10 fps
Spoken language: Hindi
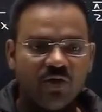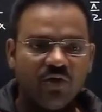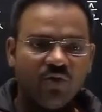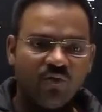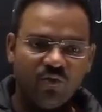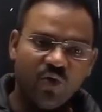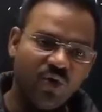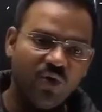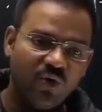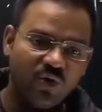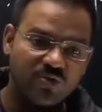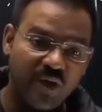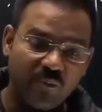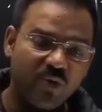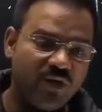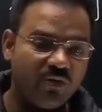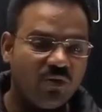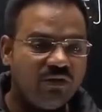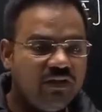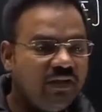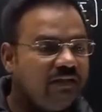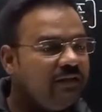वो उस मेमोरी को धीरे धीरे